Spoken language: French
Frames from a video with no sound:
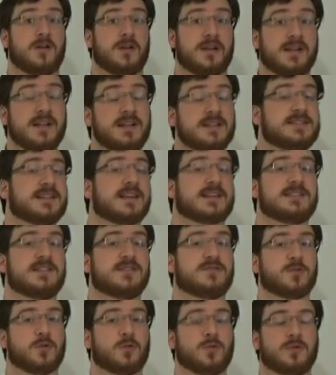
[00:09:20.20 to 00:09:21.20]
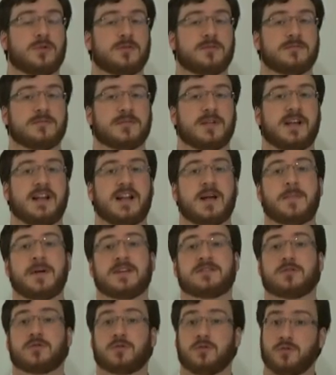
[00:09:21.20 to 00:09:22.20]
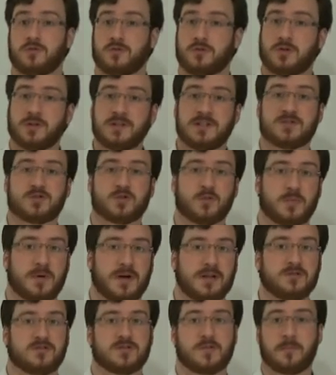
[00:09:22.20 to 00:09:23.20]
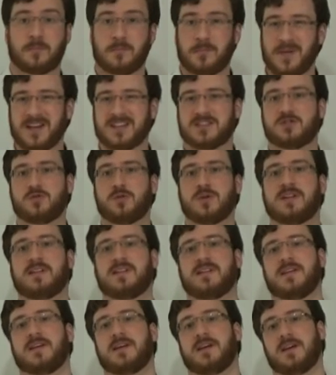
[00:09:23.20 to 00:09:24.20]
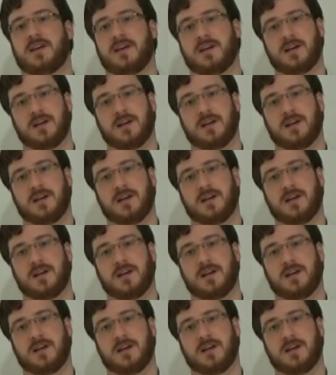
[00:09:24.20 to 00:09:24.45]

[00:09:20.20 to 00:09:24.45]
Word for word: il s'active trop, et la personne que nous ne connaissons pas, nous sommes persuadés